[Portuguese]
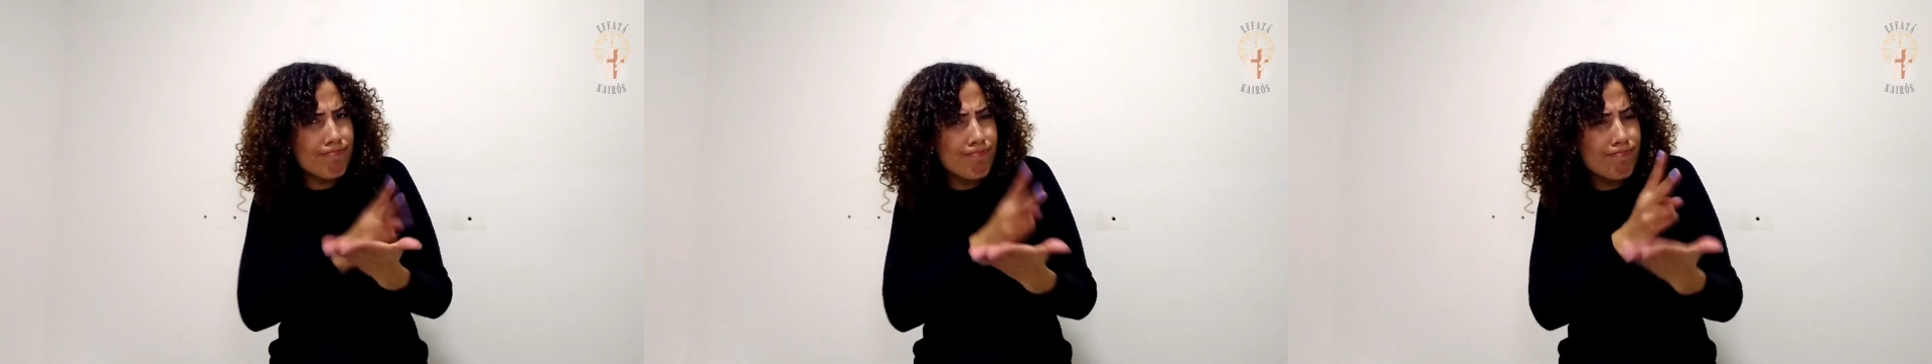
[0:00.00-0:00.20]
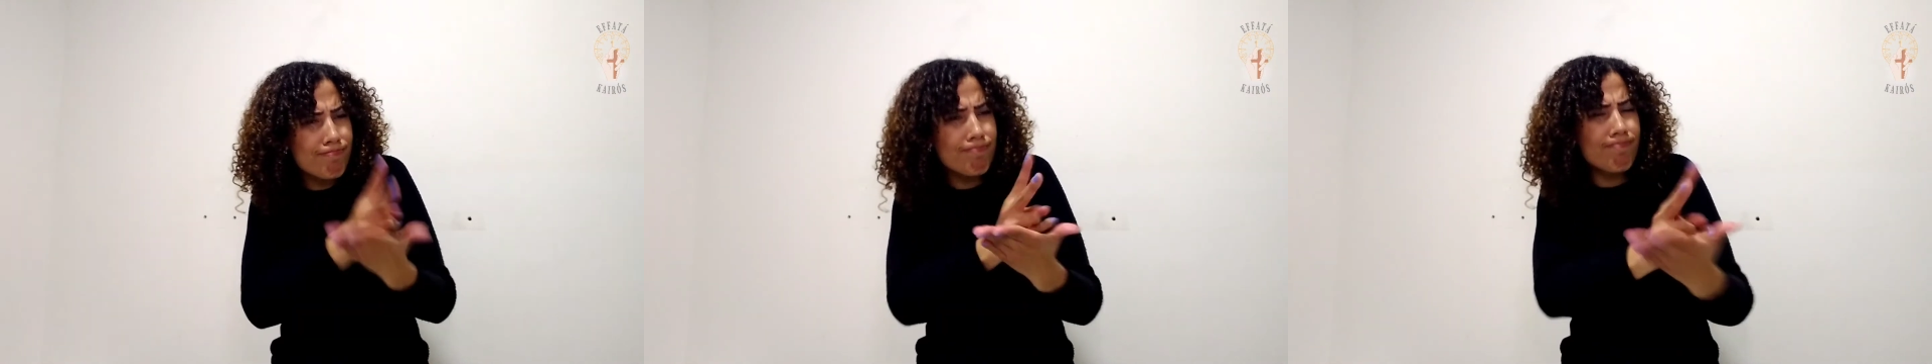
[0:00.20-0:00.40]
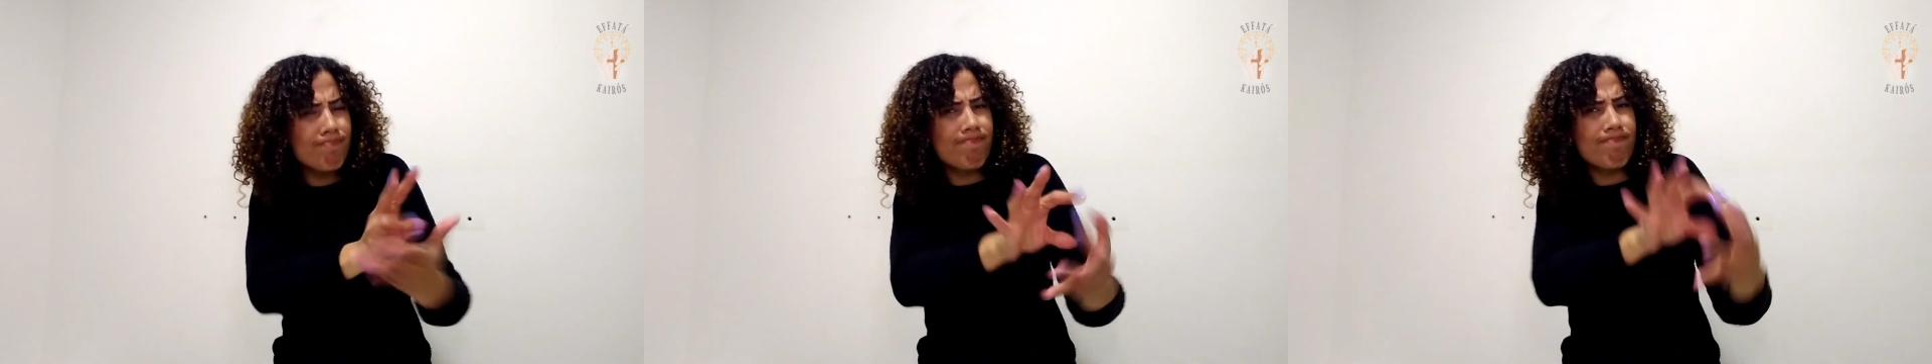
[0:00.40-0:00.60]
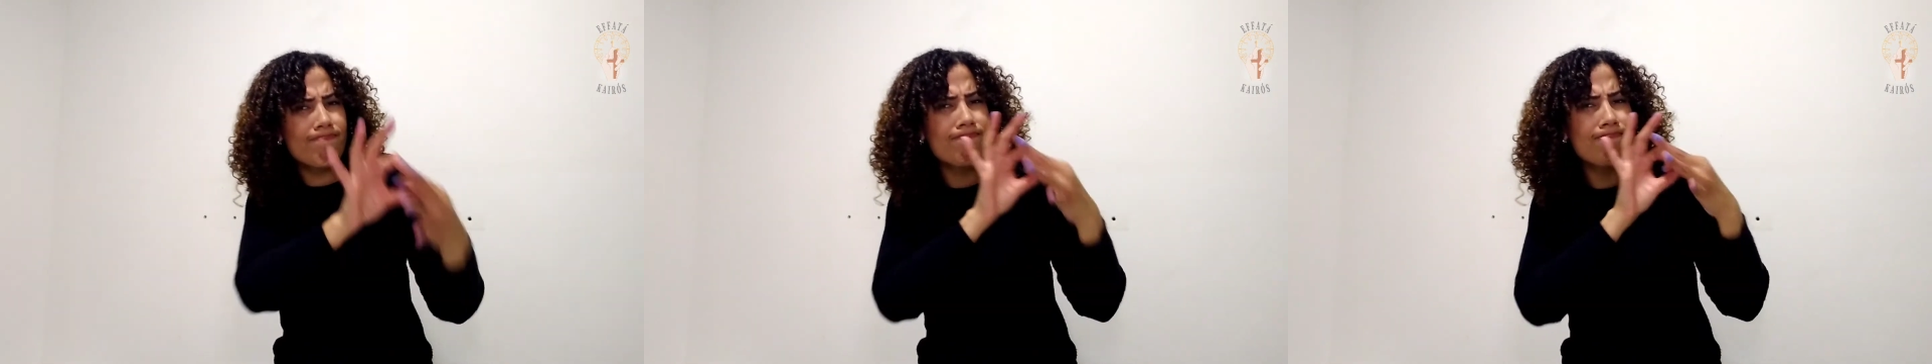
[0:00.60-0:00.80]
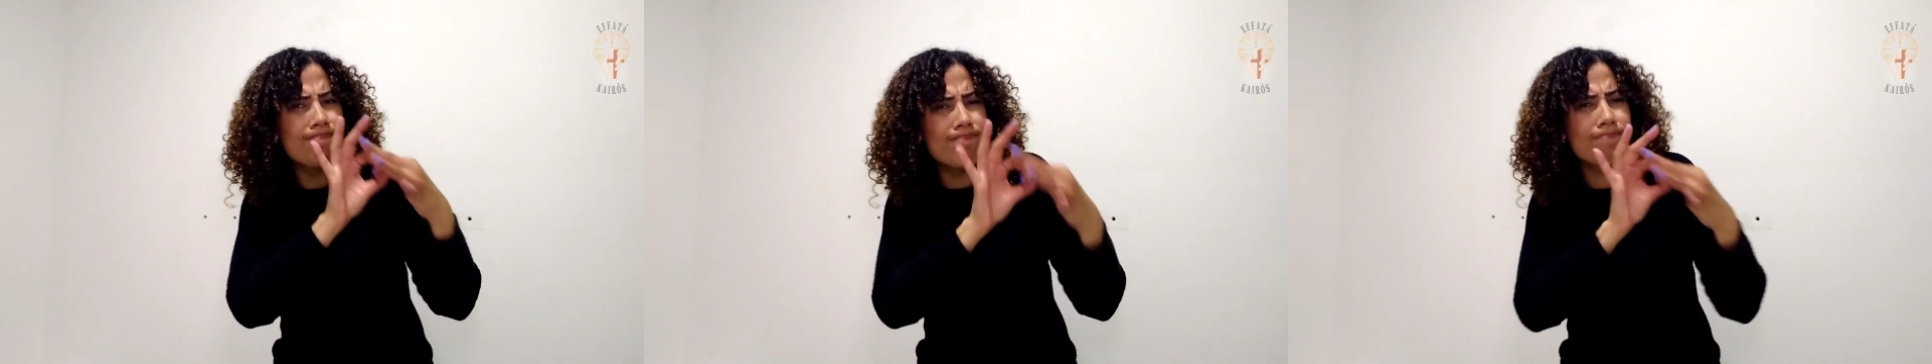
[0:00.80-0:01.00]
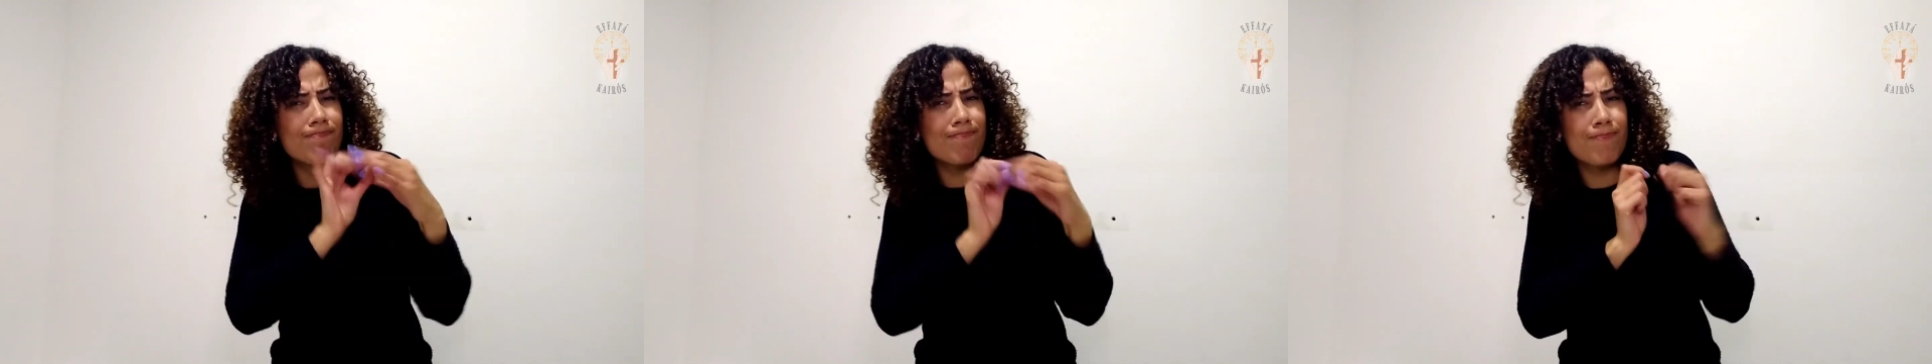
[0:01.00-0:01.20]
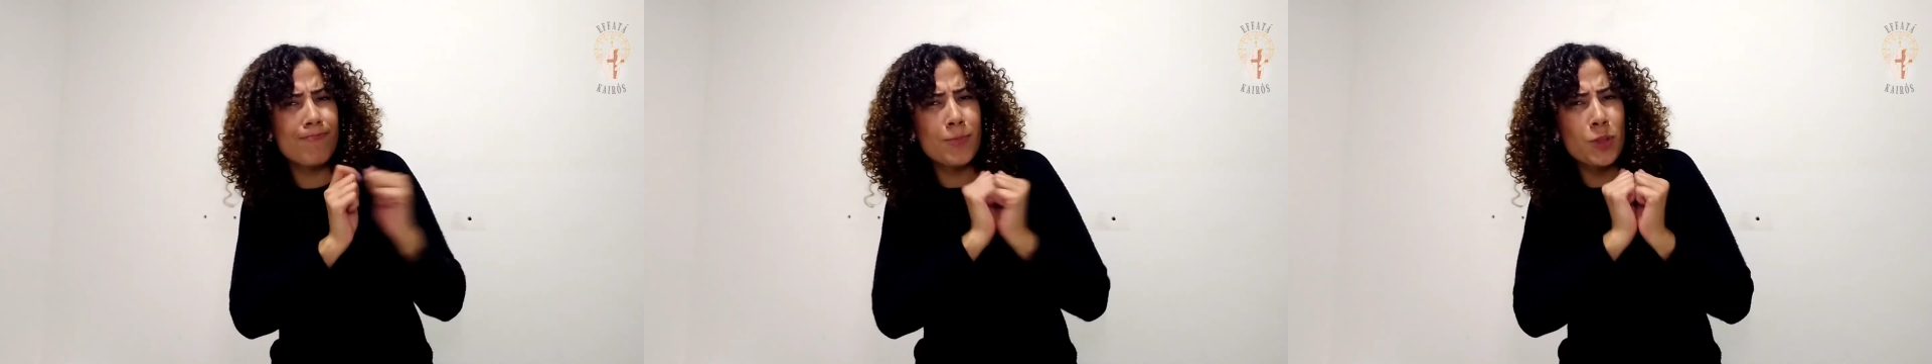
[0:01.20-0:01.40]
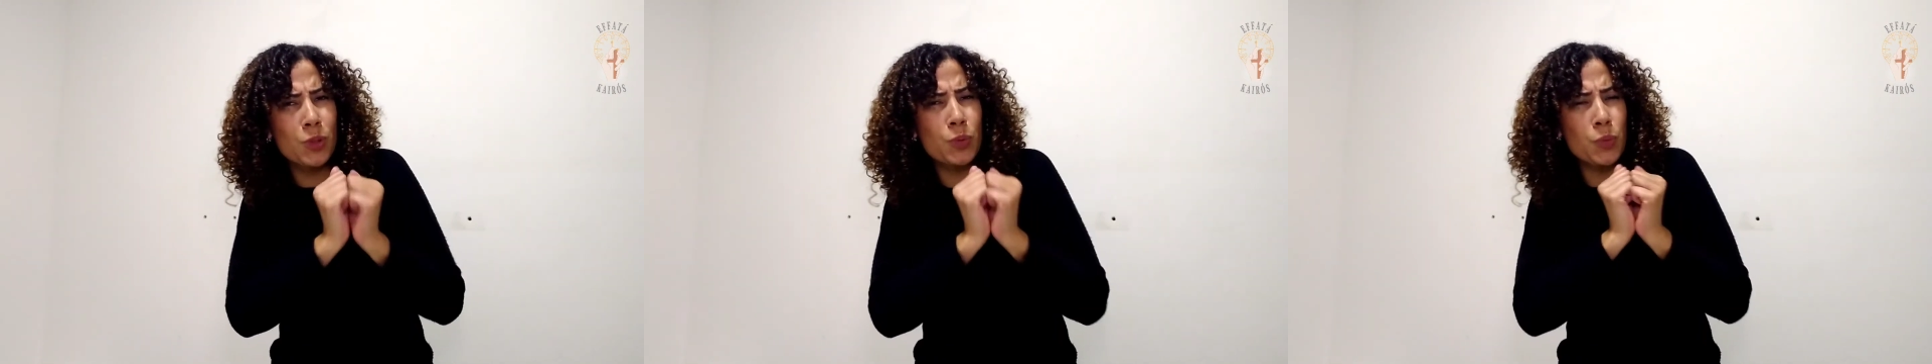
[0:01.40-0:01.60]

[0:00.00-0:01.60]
estás em comunhão